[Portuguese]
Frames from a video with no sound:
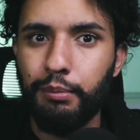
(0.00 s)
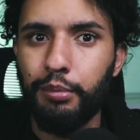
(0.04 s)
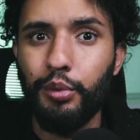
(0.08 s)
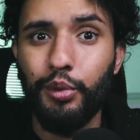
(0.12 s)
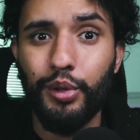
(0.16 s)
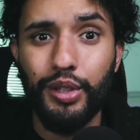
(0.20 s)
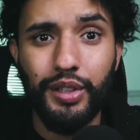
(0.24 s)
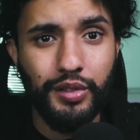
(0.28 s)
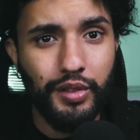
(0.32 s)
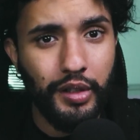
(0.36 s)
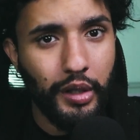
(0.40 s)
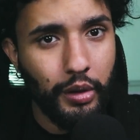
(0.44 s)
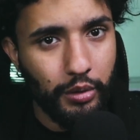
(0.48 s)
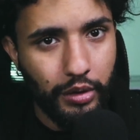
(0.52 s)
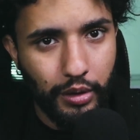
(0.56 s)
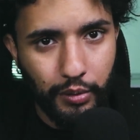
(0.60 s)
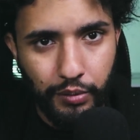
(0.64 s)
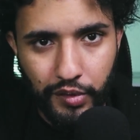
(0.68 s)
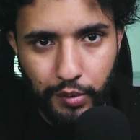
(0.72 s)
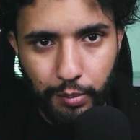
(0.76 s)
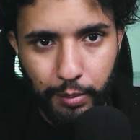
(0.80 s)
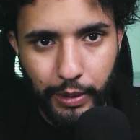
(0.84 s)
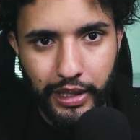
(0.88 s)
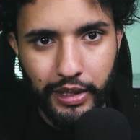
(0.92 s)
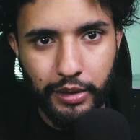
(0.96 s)
Por isso que eu não
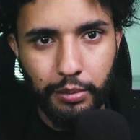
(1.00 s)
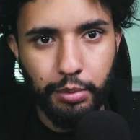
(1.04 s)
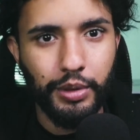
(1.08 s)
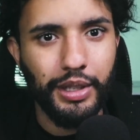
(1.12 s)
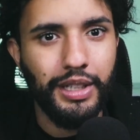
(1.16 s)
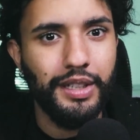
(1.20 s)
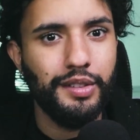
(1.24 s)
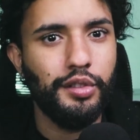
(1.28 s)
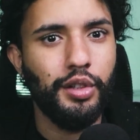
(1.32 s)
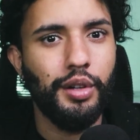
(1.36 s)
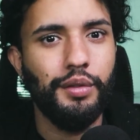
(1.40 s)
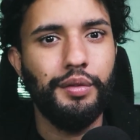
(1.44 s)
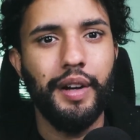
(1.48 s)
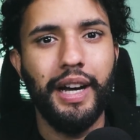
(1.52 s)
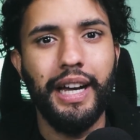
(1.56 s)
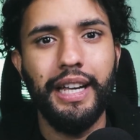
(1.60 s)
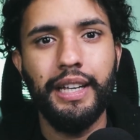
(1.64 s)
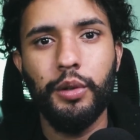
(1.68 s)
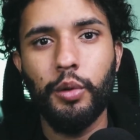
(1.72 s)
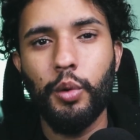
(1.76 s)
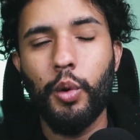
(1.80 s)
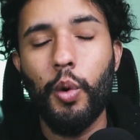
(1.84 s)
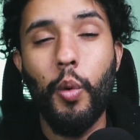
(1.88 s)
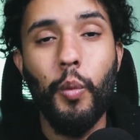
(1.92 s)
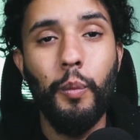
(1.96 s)
explico, porque só
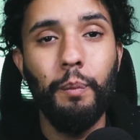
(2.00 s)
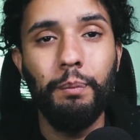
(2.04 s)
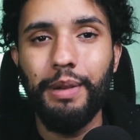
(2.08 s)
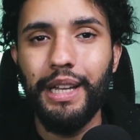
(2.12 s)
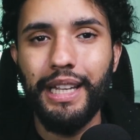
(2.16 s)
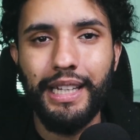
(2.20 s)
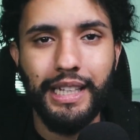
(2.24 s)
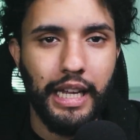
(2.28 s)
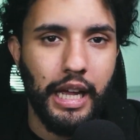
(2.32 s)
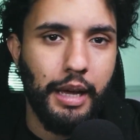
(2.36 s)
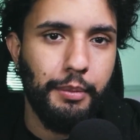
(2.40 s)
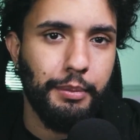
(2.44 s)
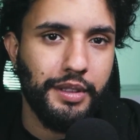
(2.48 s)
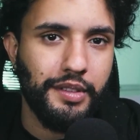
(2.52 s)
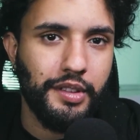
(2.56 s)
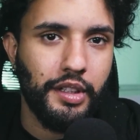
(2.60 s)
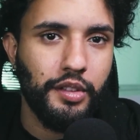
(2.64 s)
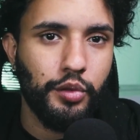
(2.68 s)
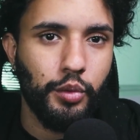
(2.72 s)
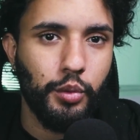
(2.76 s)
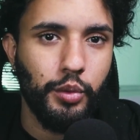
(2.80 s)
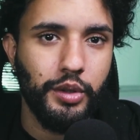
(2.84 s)
vai complicar mais as